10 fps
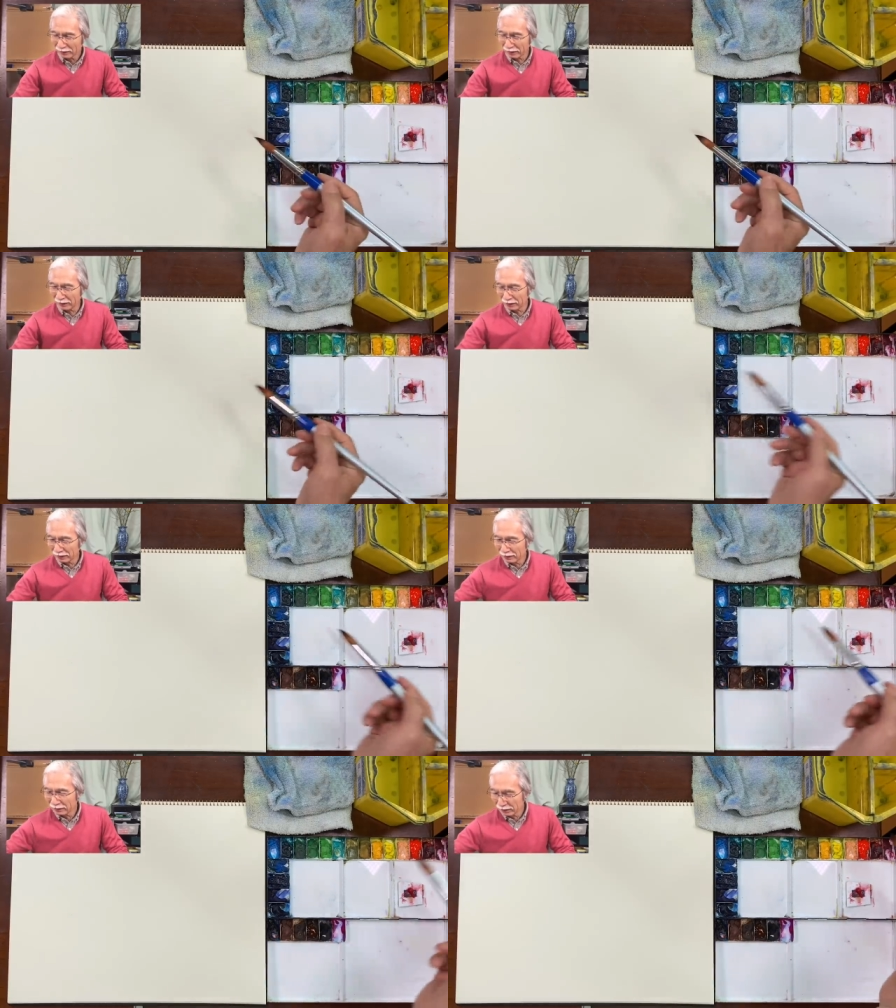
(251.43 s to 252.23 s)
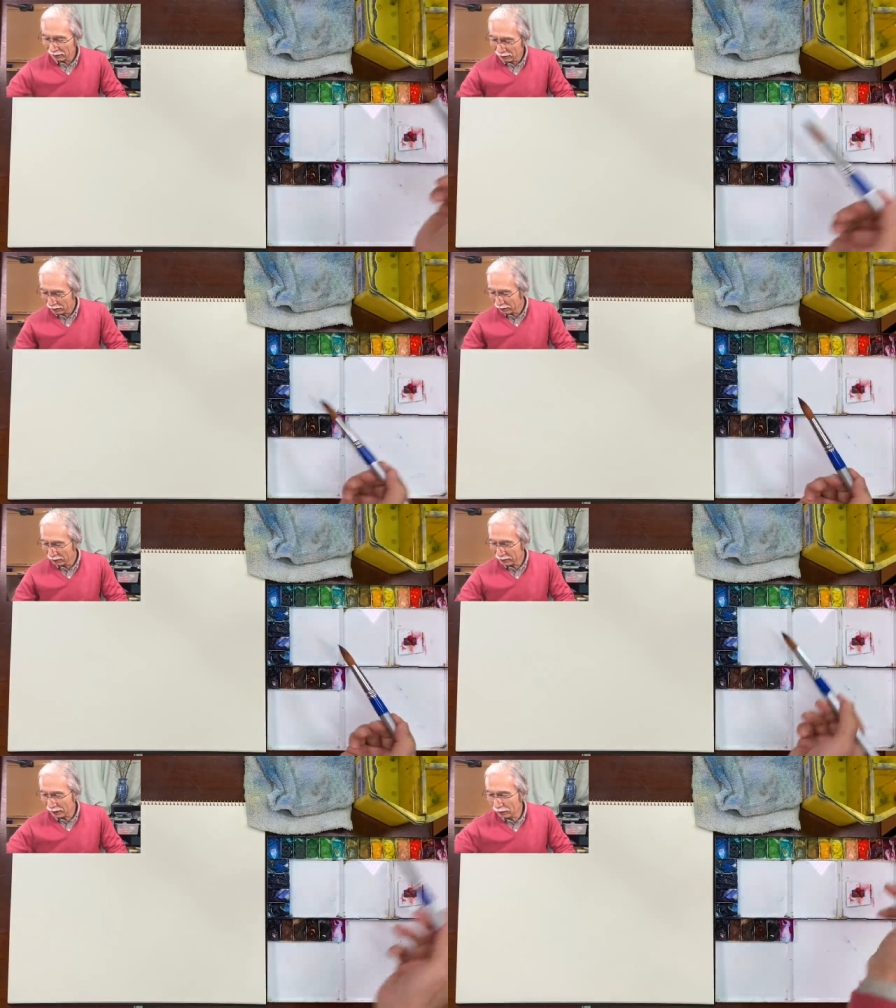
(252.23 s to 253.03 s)
はい。
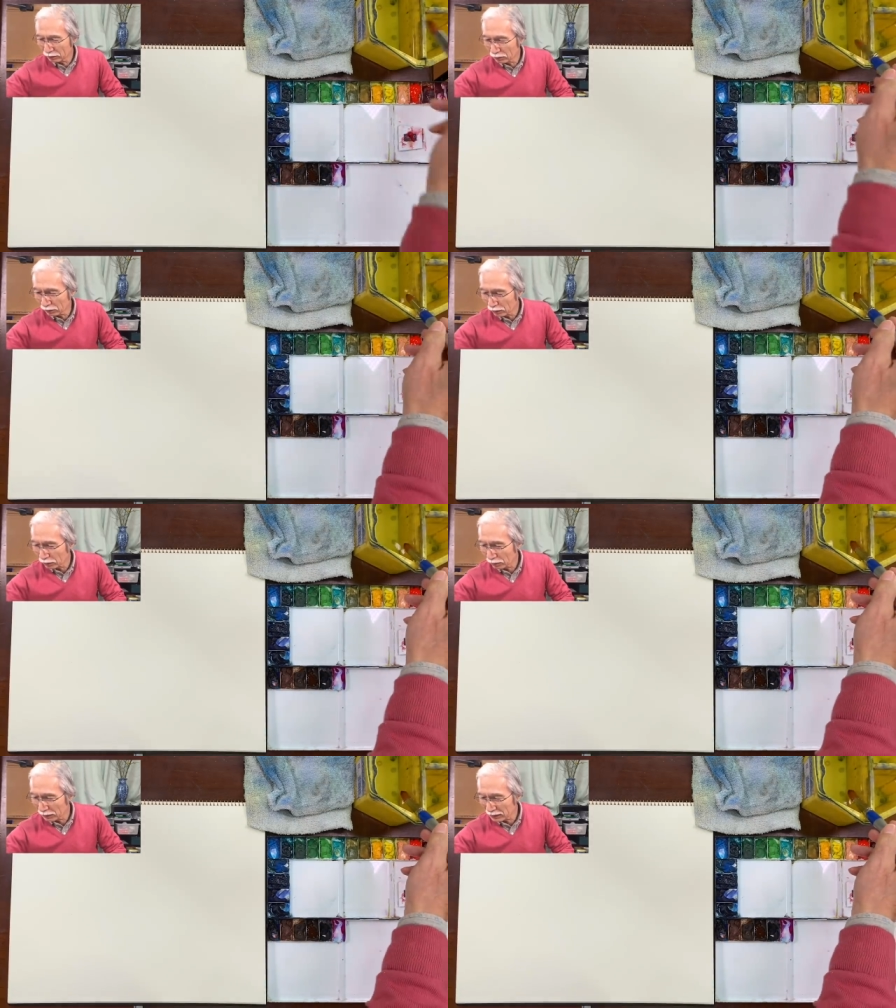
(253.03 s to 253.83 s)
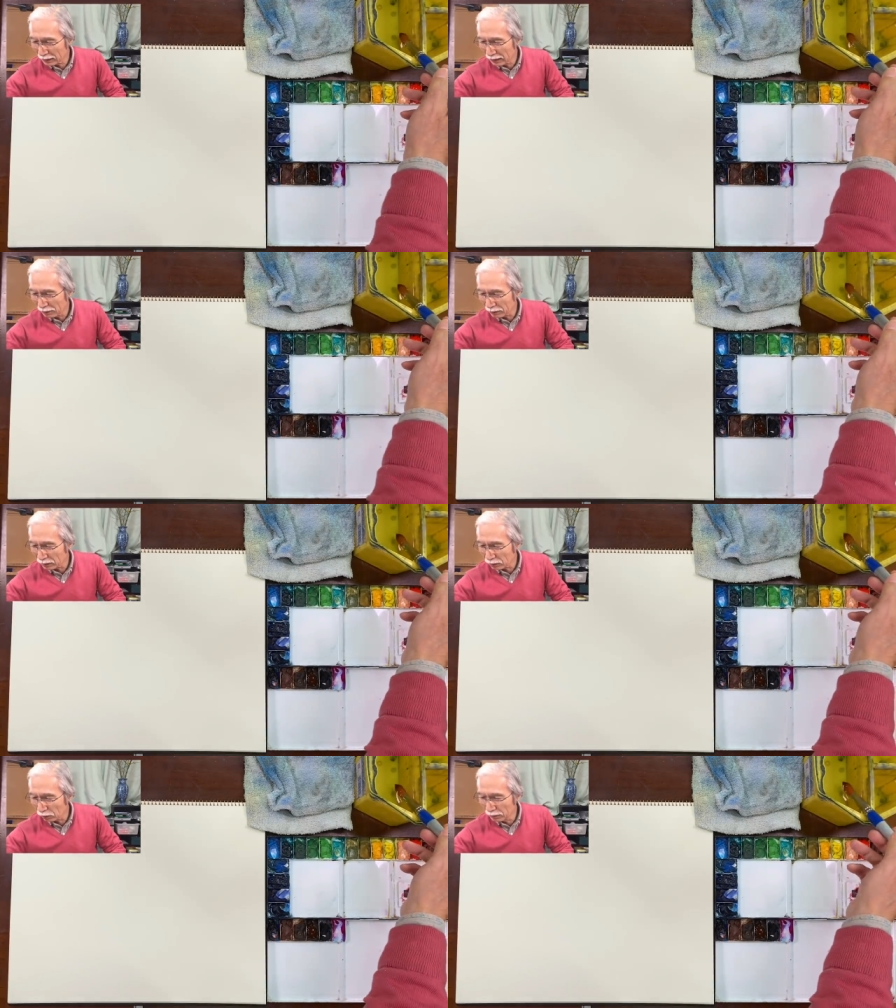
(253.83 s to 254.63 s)
えー、じゃあ、絵の具を溶きますね。ま
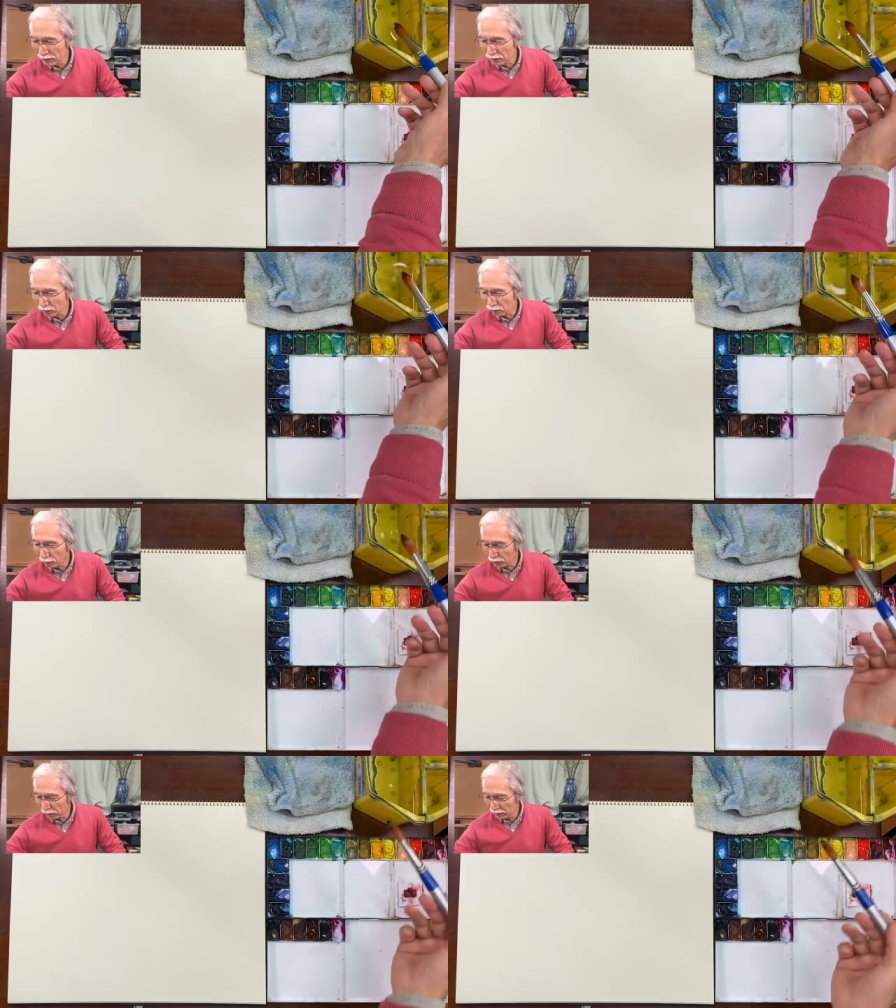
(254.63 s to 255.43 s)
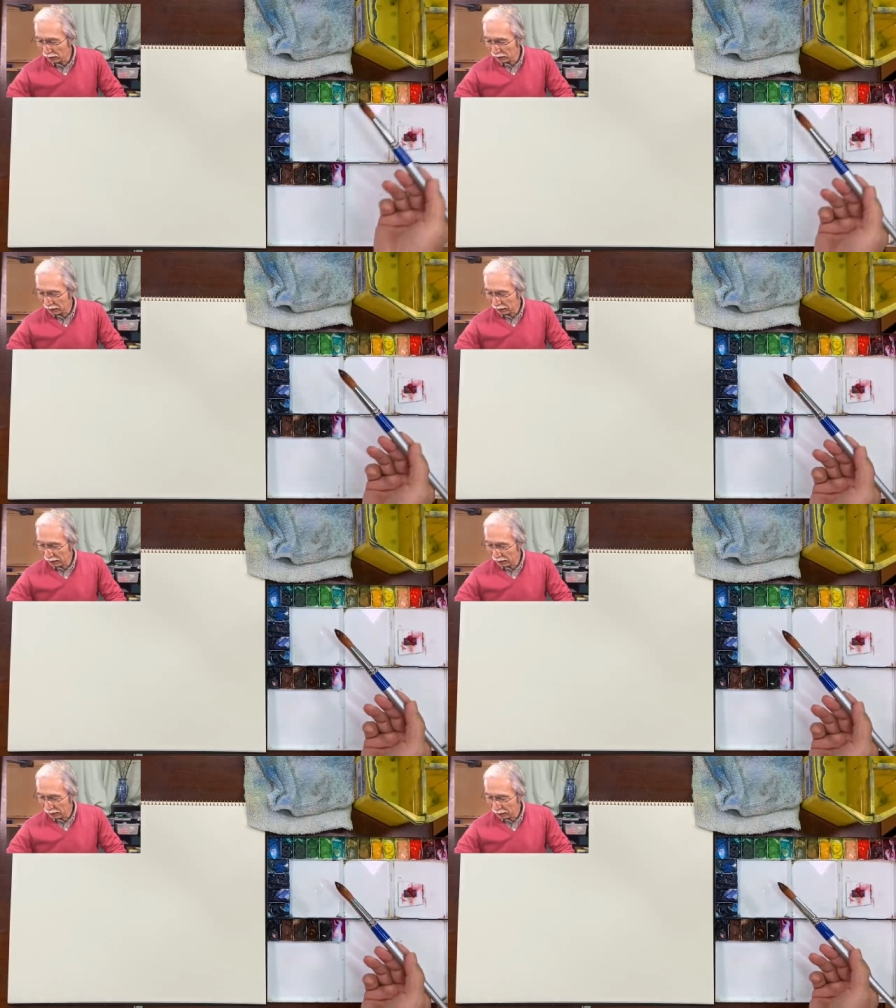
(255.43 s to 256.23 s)
ず、お水を持ってき
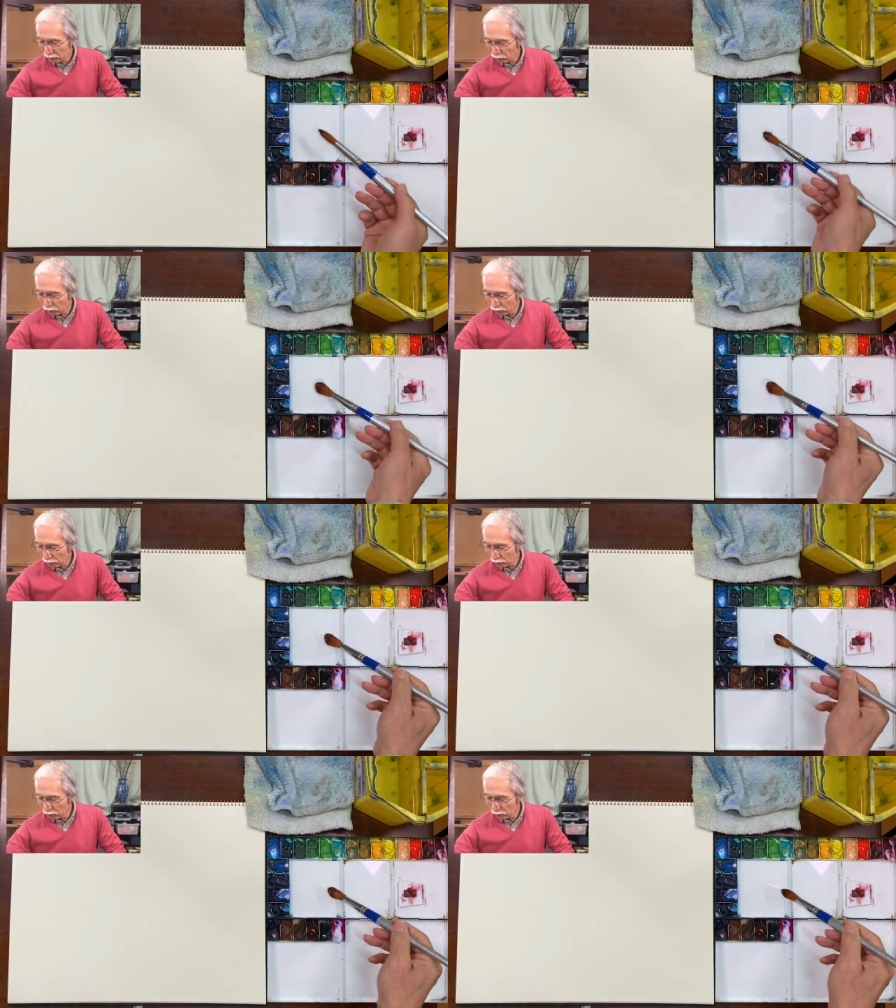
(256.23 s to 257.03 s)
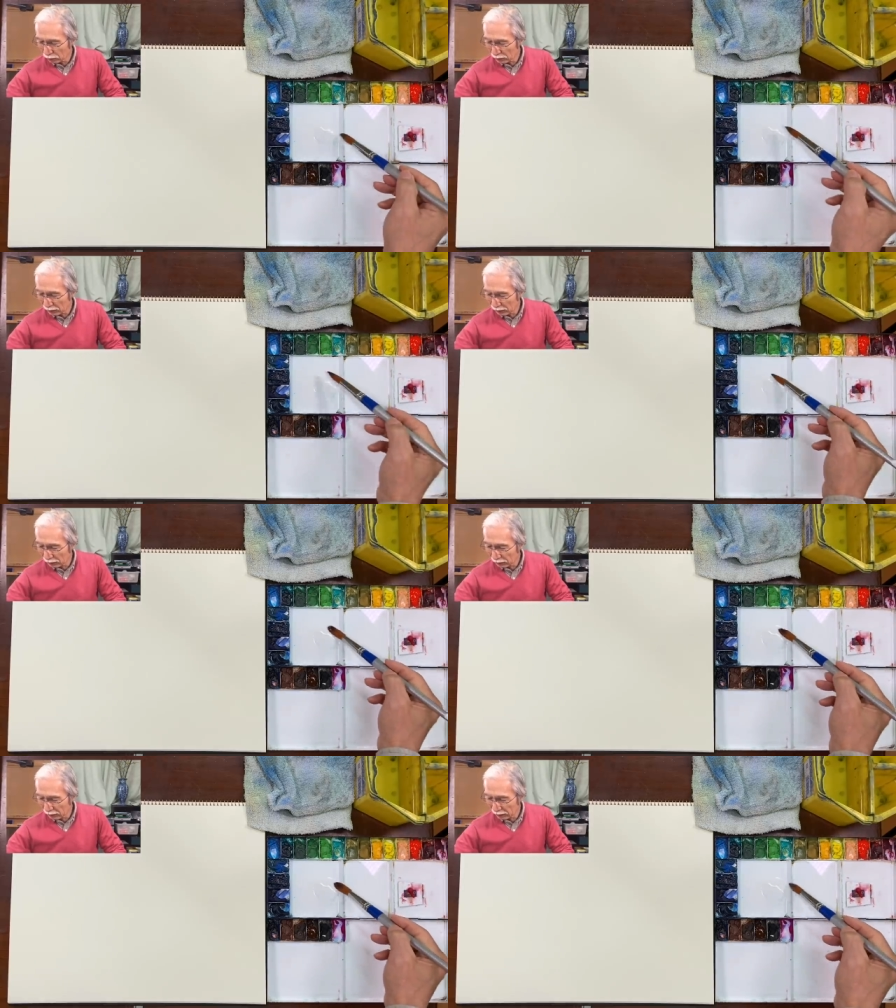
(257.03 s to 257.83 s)
て、ここに落として
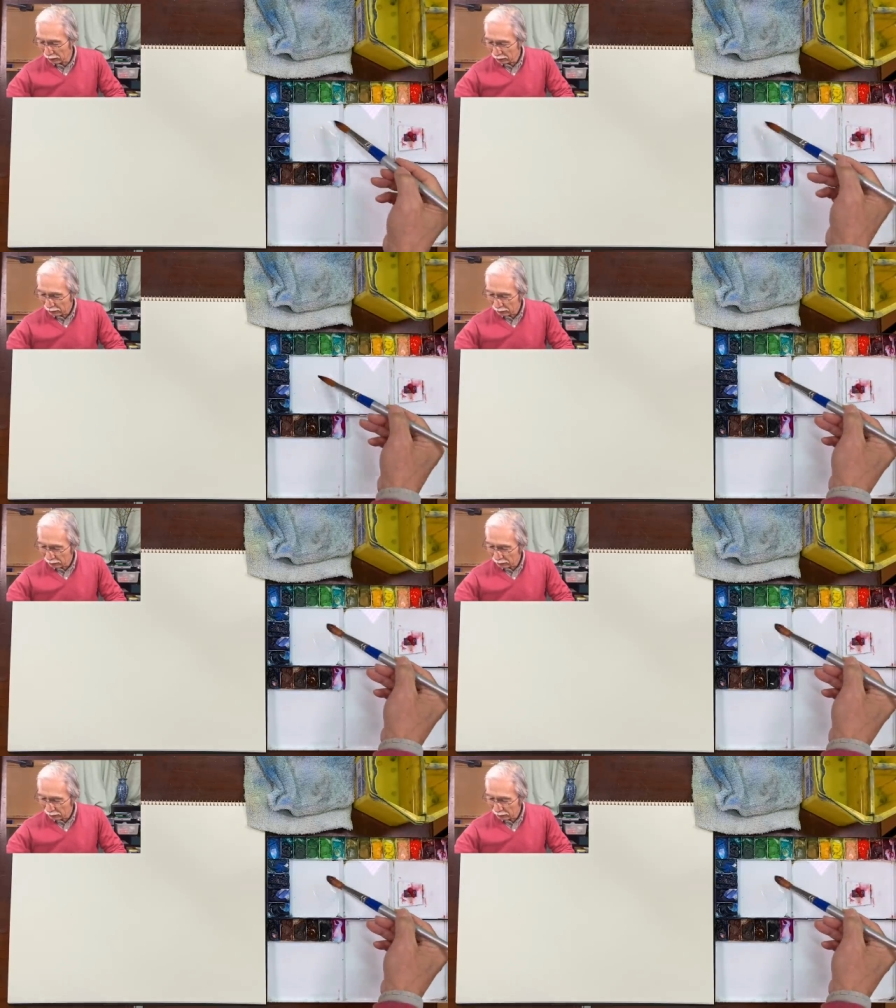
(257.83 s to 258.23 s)
から、